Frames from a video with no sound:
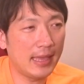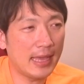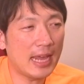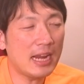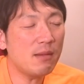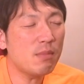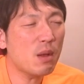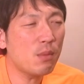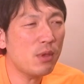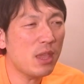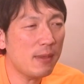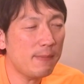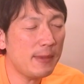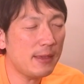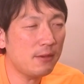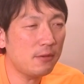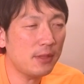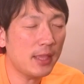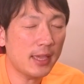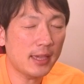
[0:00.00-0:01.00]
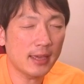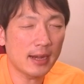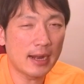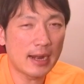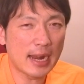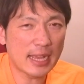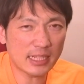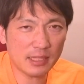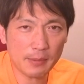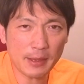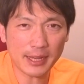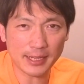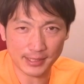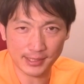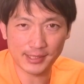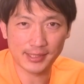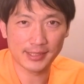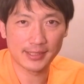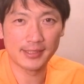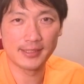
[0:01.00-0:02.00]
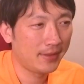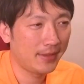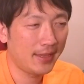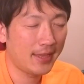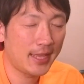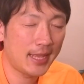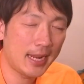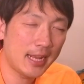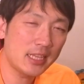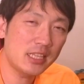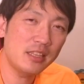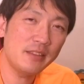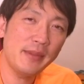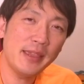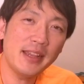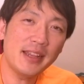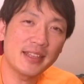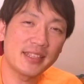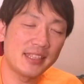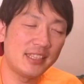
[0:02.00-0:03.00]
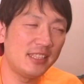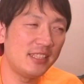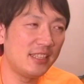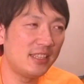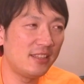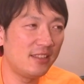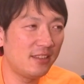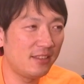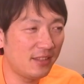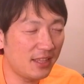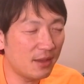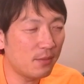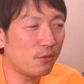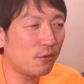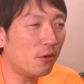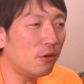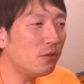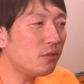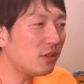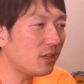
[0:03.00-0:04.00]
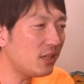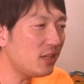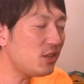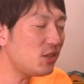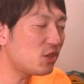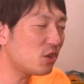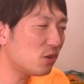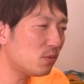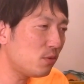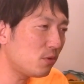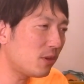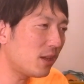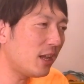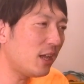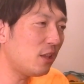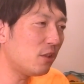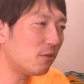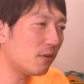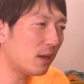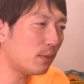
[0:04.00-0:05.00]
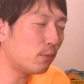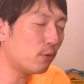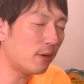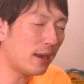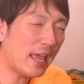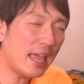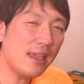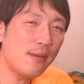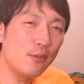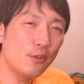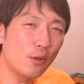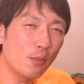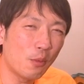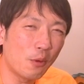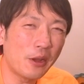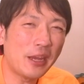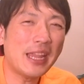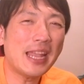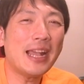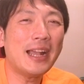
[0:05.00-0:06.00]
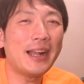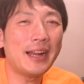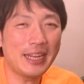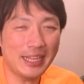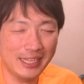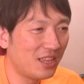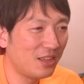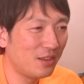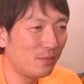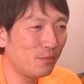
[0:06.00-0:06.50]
アルバムエピックデイからラスベガス。いや、ラスベガスでも本当に印象深いのはもうライブの盛り上がり。